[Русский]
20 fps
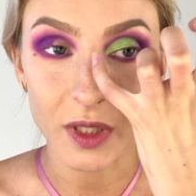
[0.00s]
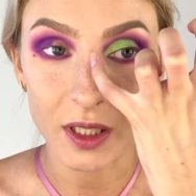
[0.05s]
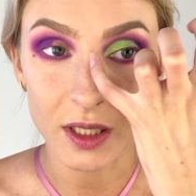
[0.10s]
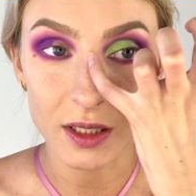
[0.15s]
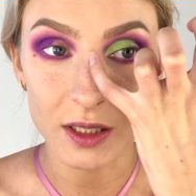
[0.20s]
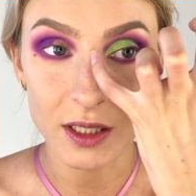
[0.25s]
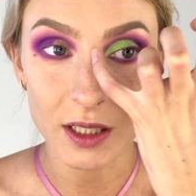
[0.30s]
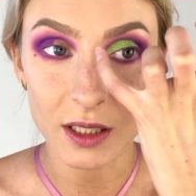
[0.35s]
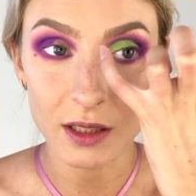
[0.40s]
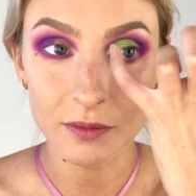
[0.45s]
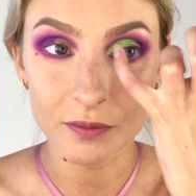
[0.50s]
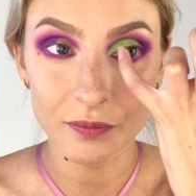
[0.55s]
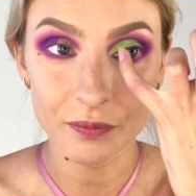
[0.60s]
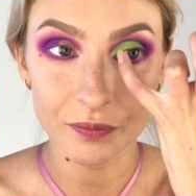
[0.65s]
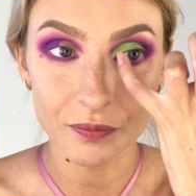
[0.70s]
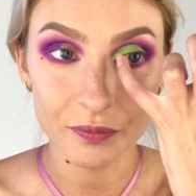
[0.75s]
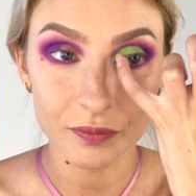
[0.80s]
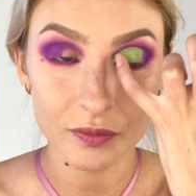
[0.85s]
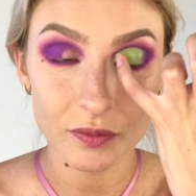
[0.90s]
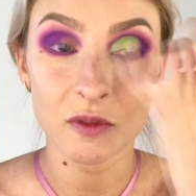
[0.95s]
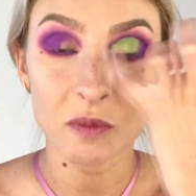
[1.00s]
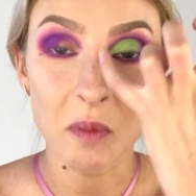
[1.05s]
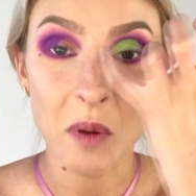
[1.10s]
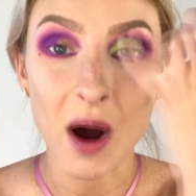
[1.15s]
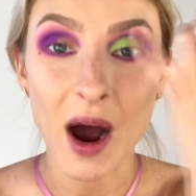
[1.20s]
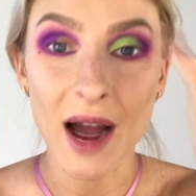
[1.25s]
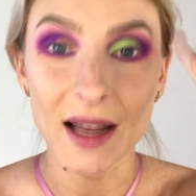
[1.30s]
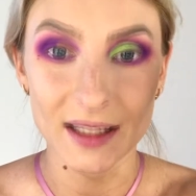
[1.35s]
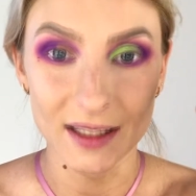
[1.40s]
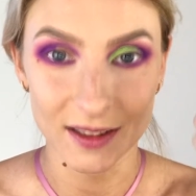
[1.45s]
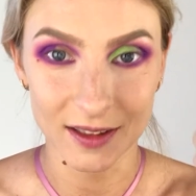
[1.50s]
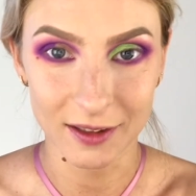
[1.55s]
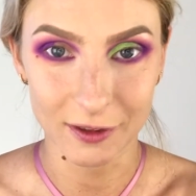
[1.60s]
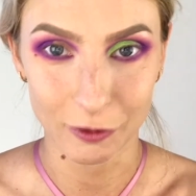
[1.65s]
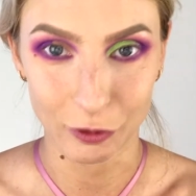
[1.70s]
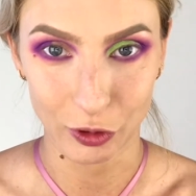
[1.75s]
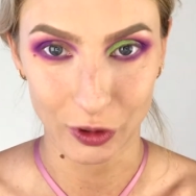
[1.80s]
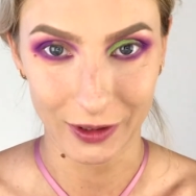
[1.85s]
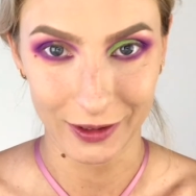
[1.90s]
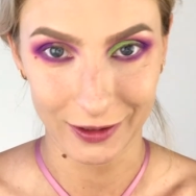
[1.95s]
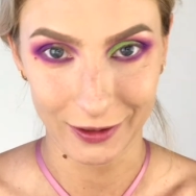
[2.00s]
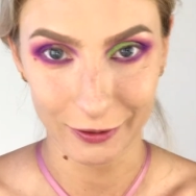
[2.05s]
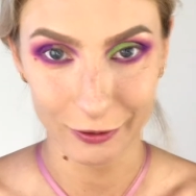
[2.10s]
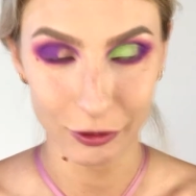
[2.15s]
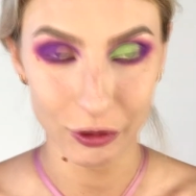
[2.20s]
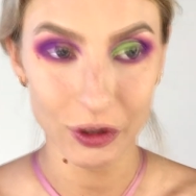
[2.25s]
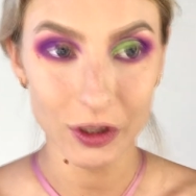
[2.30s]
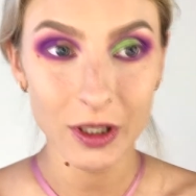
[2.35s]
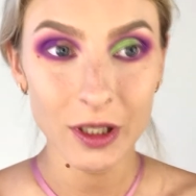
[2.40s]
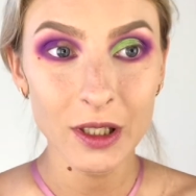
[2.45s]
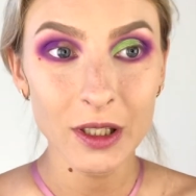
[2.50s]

где впадина вот это вот.